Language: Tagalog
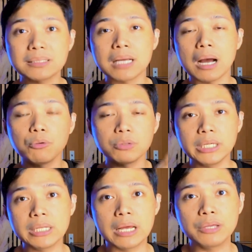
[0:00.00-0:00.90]
mas
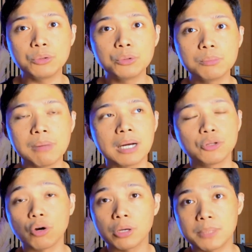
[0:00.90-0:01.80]
kakaunti na yung
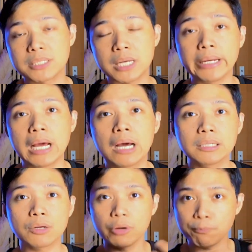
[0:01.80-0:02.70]
mga documents na
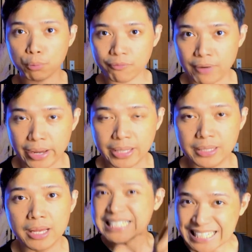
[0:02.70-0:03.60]
kailangan kong
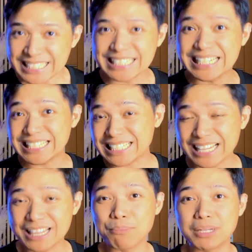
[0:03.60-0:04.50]
i-provide since
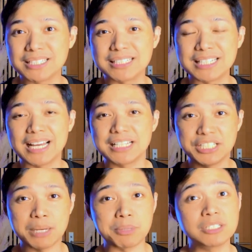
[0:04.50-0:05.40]
listed naman siya sa
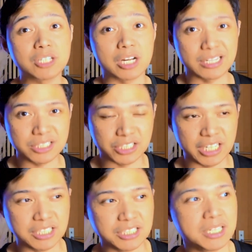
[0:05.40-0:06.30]
Japanese Stock
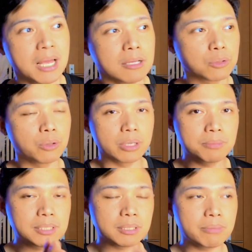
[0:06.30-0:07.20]
Exchange. So
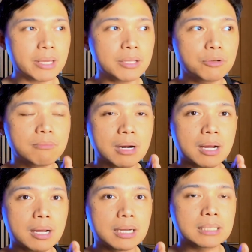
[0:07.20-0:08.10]
ibig sabihin, yung
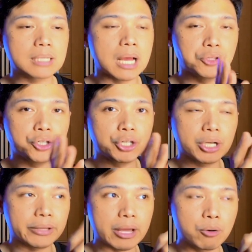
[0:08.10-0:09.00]
mga nasa under
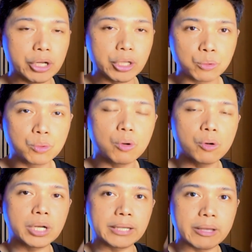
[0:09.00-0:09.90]
category 2
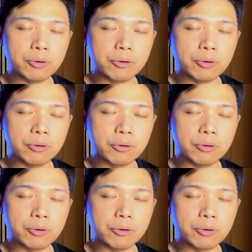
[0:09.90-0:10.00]
or